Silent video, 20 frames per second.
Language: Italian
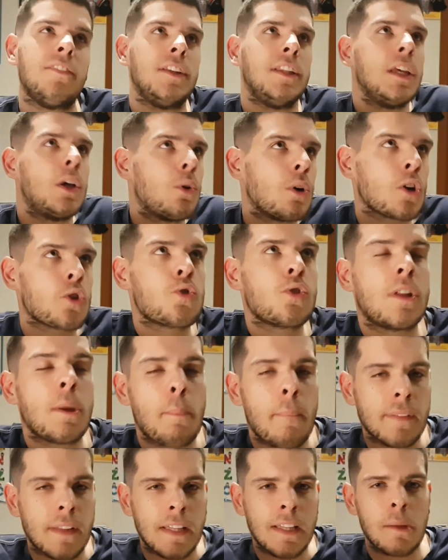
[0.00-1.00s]
vi dico un'aggiunta
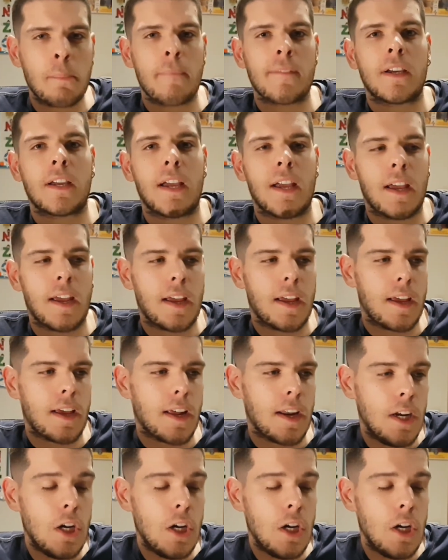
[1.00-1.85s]
importante perché